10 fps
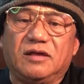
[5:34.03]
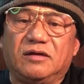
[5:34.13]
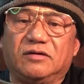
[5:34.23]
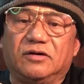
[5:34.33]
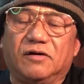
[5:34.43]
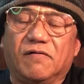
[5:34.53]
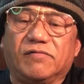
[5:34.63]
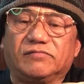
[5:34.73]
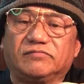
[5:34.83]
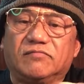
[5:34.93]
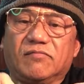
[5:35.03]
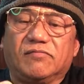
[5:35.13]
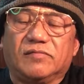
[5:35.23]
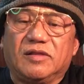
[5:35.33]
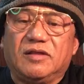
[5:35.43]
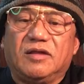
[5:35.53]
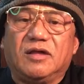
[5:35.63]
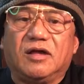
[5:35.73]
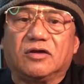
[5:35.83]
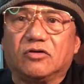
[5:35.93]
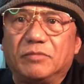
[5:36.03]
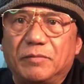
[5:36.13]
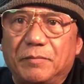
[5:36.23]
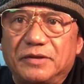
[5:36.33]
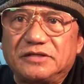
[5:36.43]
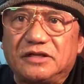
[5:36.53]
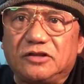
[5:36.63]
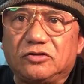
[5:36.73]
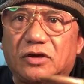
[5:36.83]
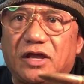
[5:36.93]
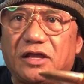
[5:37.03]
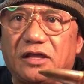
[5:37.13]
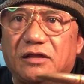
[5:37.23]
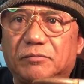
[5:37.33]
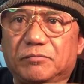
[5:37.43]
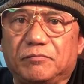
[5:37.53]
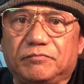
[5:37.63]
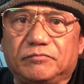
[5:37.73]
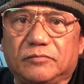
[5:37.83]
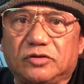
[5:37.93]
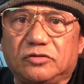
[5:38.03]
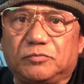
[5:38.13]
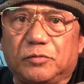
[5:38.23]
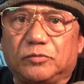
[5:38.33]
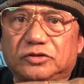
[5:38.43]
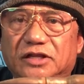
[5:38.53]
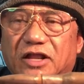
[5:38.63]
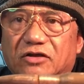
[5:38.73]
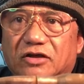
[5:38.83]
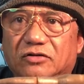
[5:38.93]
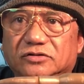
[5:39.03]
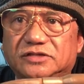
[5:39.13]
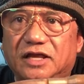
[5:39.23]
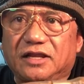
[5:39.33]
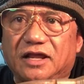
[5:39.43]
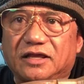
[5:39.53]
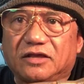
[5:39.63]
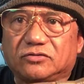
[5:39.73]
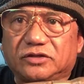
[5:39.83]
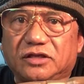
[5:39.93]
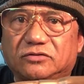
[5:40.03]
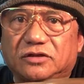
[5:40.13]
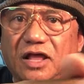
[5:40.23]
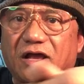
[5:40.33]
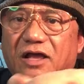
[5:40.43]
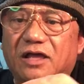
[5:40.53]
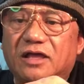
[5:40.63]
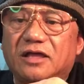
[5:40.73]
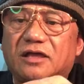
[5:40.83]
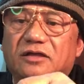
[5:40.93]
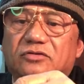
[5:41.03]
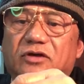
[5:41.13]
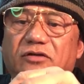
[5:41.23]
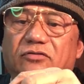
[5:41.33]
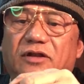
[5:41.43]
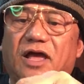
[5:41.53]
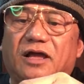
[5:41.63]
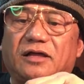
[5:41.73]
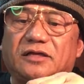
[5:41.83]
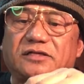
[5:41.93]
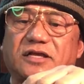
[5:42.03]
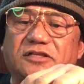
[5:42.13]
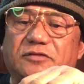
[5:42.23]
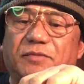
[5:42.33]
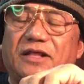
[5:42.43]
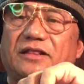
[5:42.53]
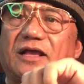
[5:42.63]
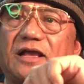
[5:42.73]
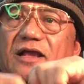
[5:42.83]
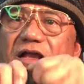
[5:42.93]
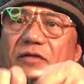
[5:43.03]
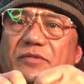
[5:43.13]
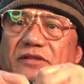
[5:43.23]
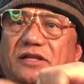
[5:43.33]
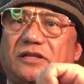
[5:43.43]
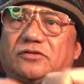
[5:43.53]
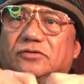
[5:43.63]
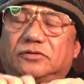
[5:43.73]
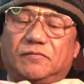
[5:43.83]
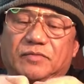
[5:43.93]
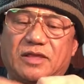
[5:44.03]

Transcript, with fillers: O. Oh. Kung mapapansin ninyo ay medyo pumuti na yung ano, sa ilang ikot-ikot lang. So, ganun lang. Scotch Bright lang ang gagamitin ninyo.